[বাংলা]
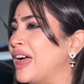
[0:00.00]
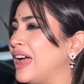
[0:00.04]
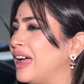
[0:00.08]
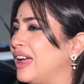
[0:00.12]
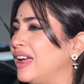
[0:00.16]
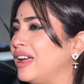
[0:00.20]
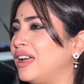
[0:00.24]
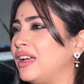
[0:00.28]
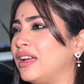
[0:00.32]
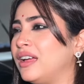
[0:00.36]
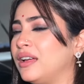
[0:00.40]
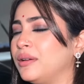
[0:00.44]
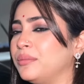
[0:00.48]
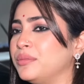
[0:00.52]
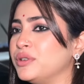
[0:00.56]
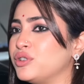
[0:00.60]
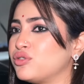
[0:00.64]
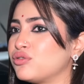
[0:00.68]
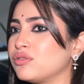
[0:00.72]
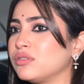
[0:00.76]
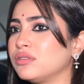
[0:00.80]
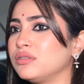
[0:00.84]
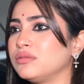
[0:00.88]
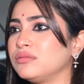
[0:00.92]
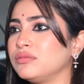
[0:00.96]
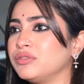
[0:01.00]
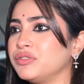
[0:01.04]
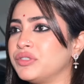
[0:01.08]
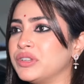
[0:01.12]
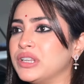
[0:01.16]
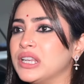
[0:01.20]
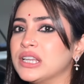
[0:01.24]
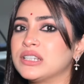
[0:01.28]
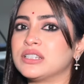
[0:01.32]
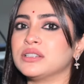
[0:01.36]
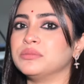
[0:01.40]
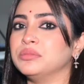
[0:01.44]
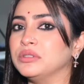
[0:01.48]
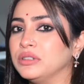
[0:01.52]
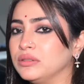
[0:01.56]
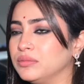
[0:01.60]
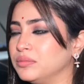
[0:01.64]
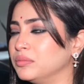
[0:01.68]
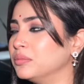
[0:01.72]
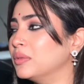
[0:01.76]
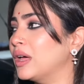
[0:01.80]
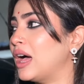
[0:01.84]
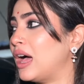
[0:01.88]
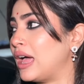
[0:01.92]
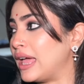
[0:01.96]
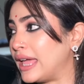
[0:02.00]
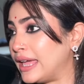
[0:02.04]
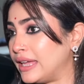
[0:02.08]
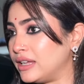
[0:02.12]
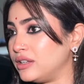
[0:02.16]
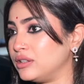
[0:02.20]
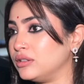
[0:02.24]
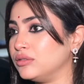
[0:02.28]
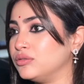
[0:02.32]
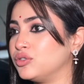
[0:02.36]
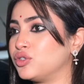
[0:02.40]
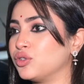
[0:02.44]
হ্যাঁ হ্যাঁ ভীষণ রিলেটেবল এই